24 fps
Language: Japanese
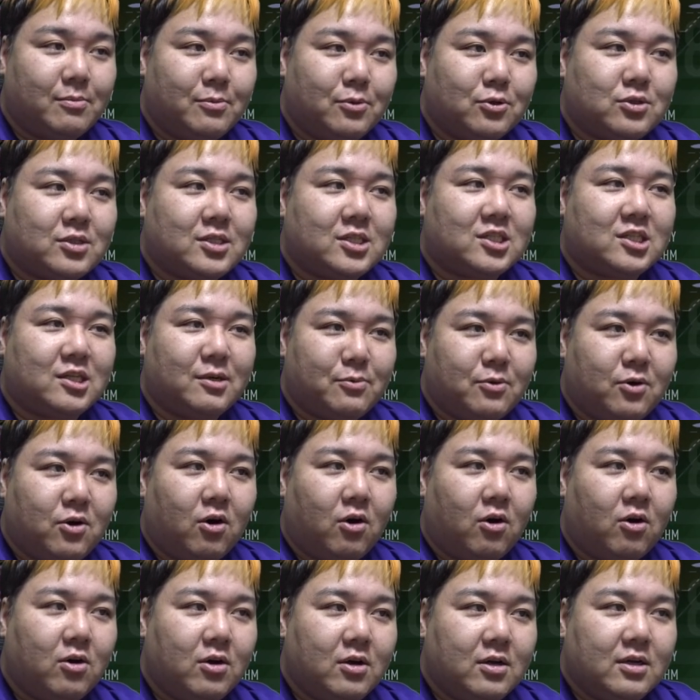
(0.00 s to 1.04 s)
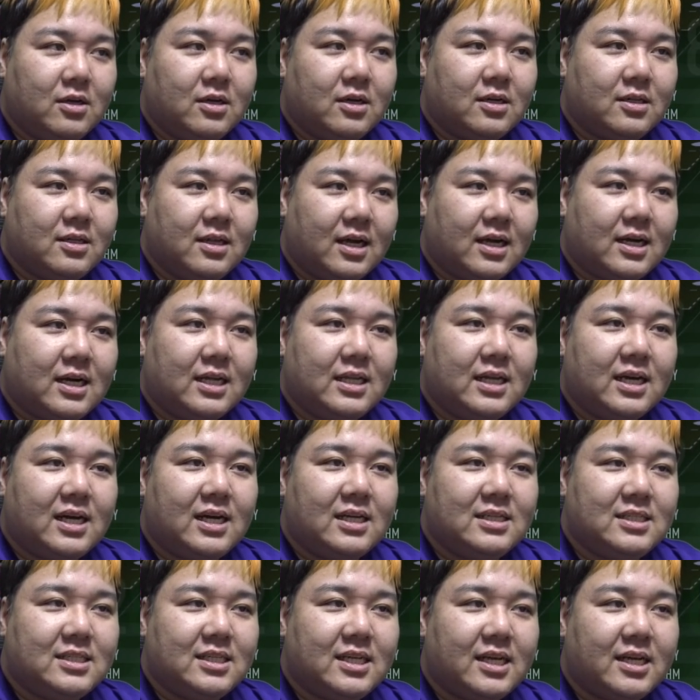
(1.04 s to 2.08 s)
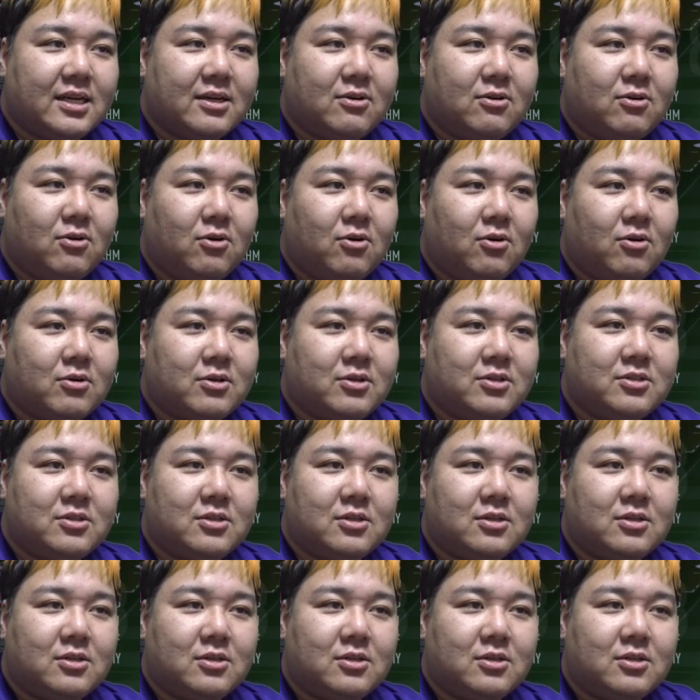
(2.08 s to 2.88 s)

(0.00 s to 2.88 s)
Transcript: をもってしても、なかなかにね、こう